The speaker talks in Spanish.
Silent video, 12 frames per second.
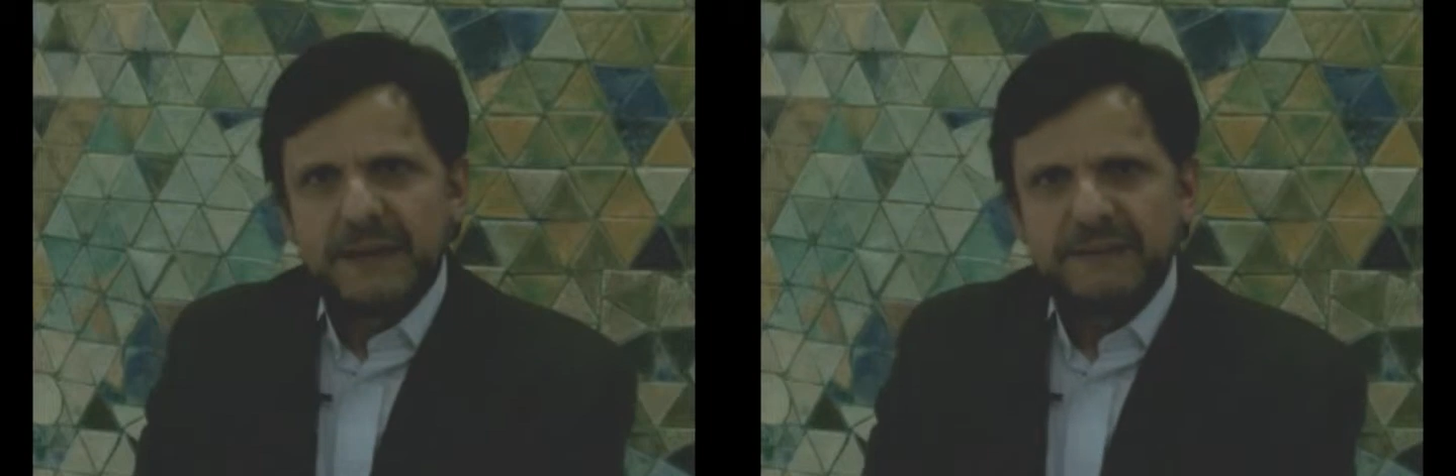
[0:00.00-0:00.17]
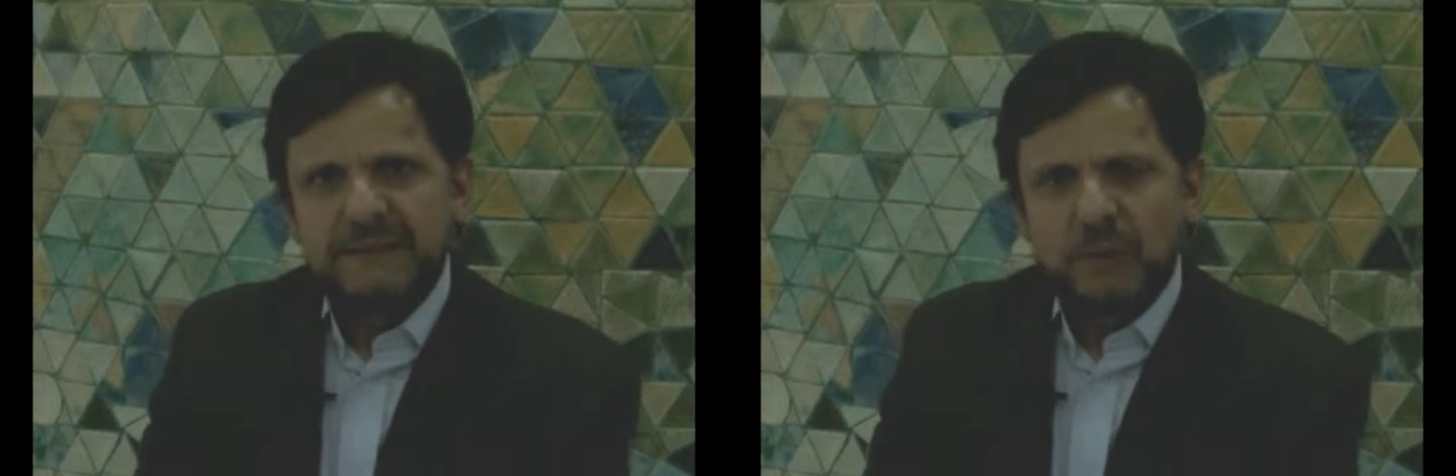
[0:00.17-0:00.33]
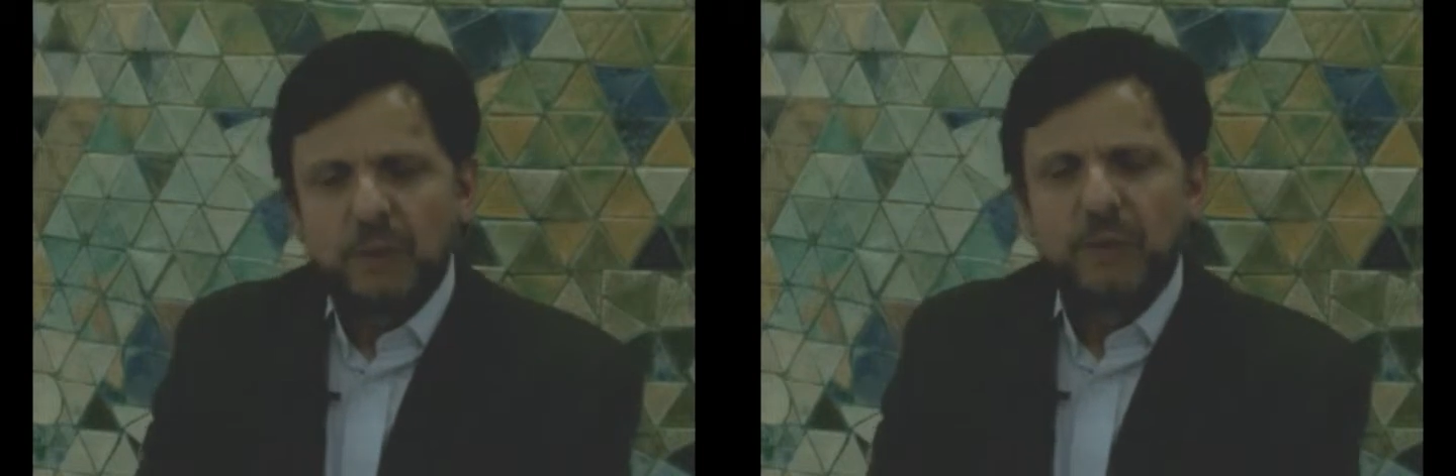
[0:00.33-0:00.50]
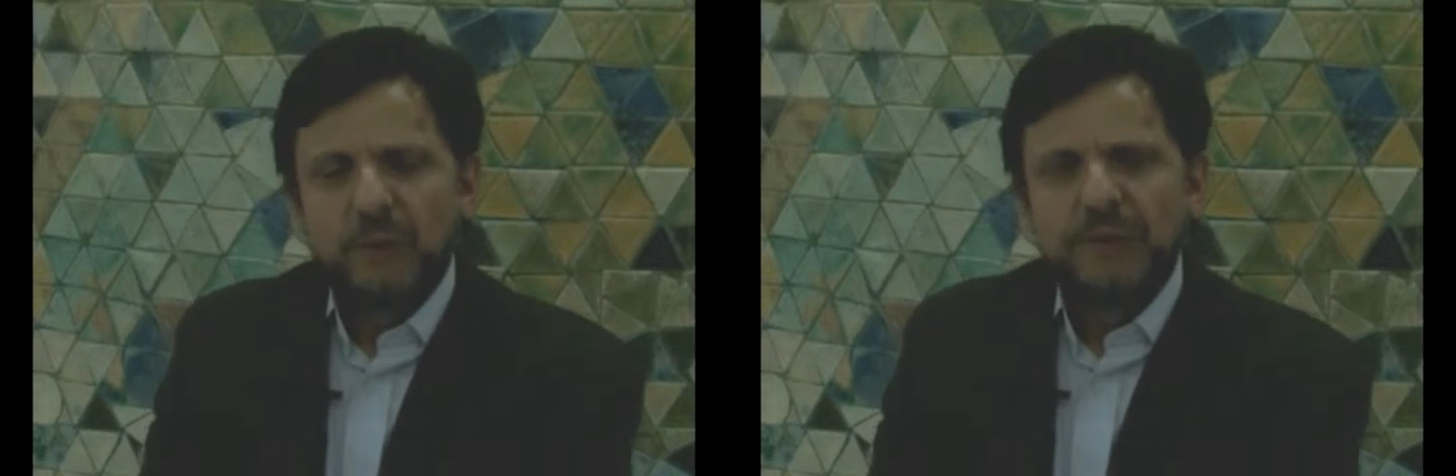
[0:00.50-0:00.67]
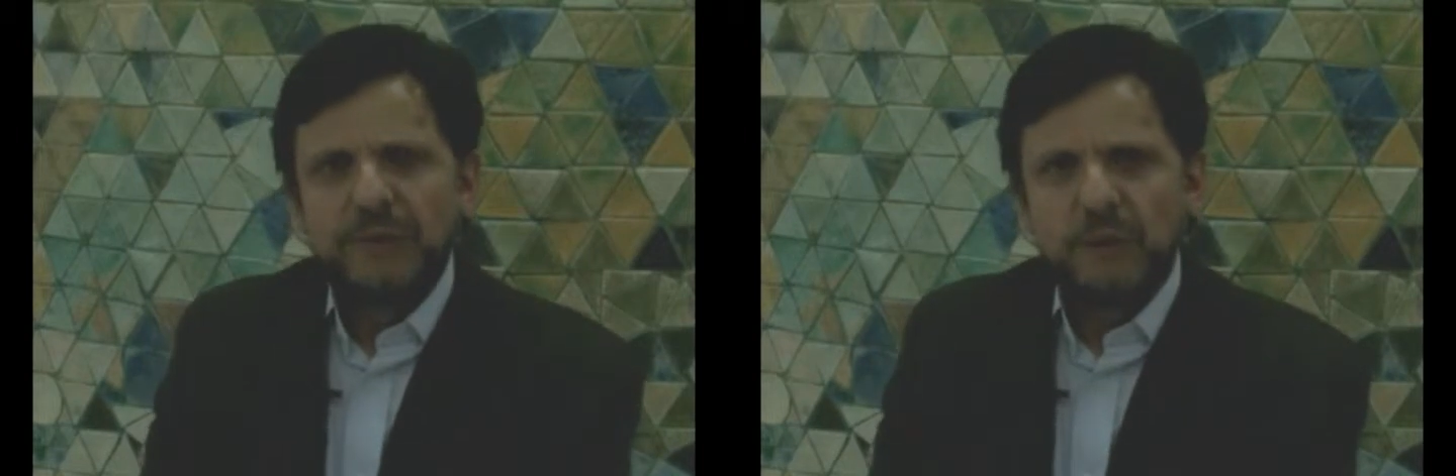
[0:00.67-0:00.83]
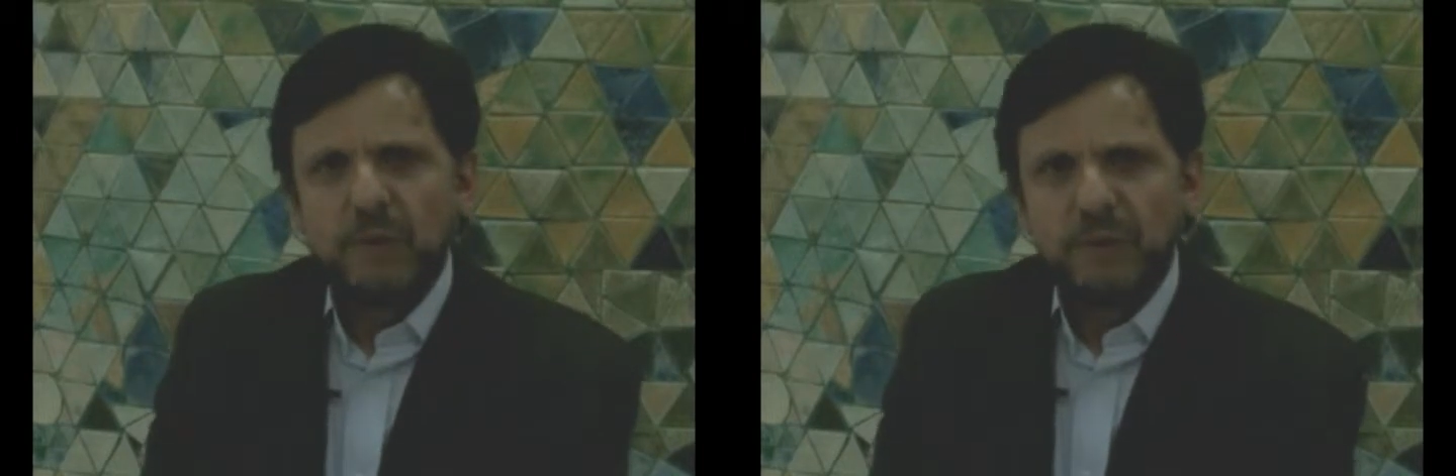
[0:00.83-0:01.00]
las
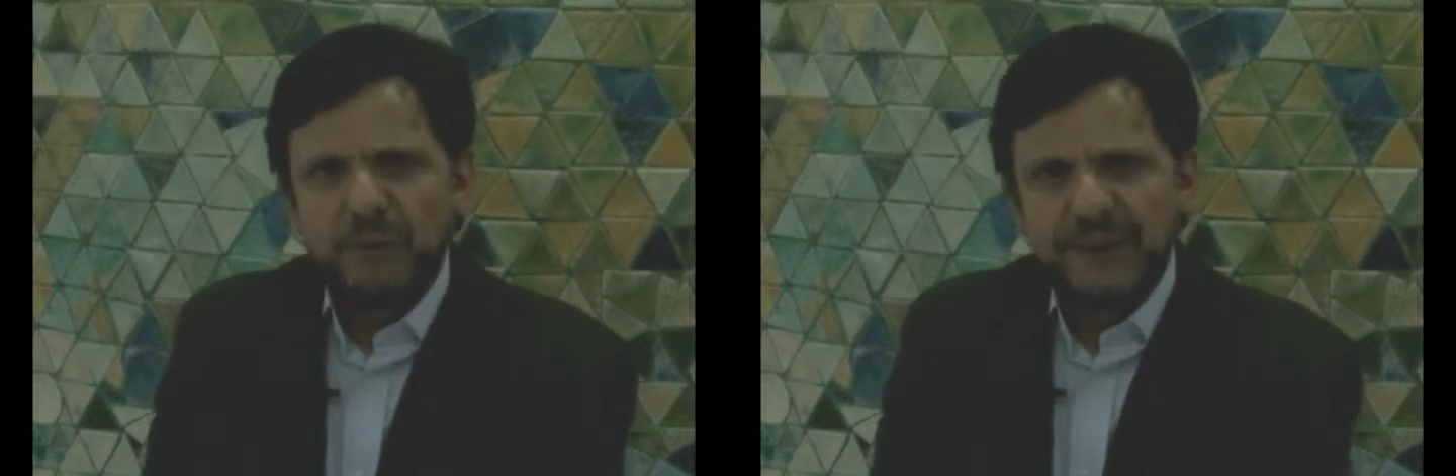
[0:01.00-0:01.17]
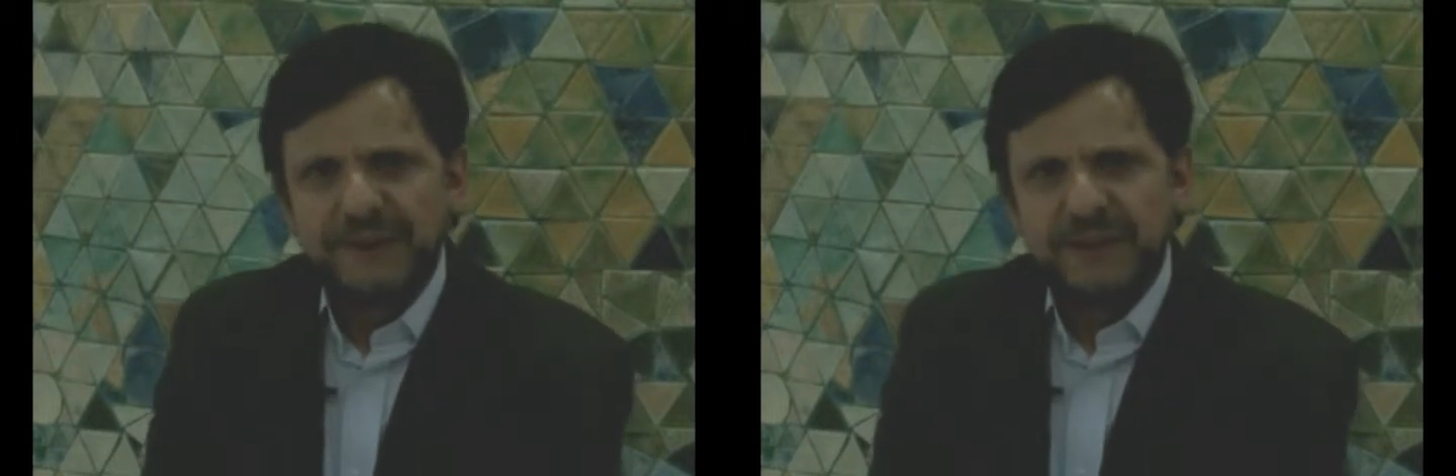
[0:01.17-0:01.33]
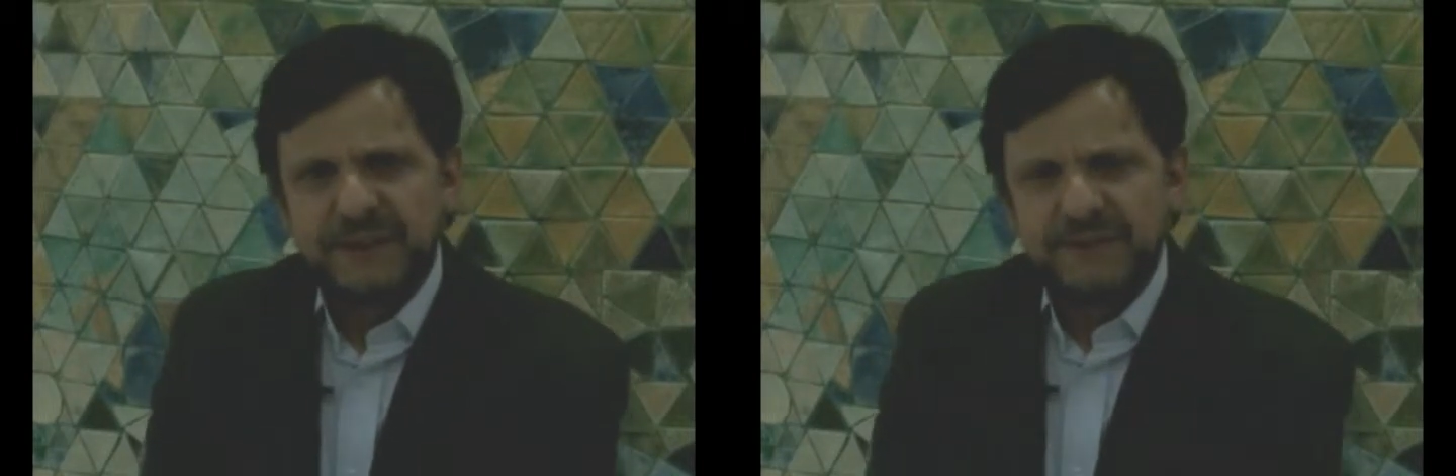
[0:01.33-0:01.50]
locomotoras de